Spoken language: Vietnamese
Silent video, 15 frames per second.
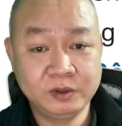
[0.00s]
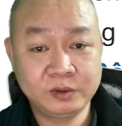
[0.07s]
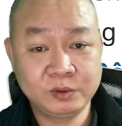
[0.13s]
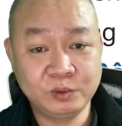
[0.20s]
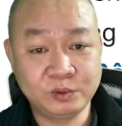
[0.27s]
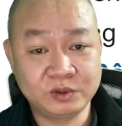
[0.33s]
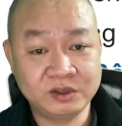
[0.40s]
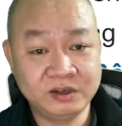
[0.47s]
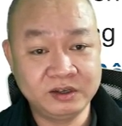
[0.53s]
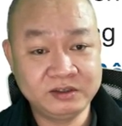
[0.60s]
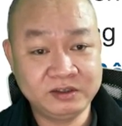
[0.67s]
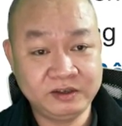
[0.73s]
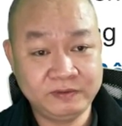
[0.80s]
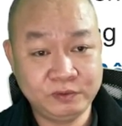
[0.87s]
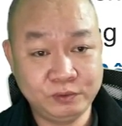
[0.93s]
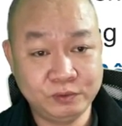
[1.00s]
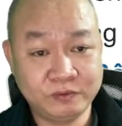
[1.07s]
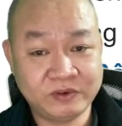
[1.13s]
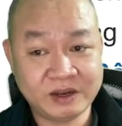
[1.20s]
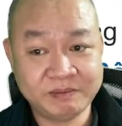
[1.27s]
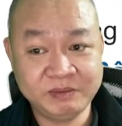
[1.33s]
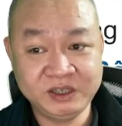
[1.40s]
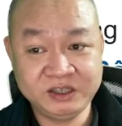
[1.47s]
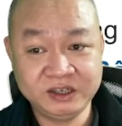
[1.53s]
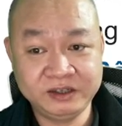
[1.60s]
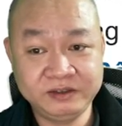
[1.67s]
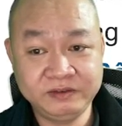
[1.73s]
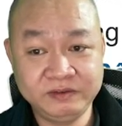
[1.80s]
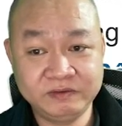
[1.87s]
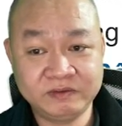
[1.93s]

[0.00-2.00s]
Thủ tướng Chính phủ Phạm Minh Chính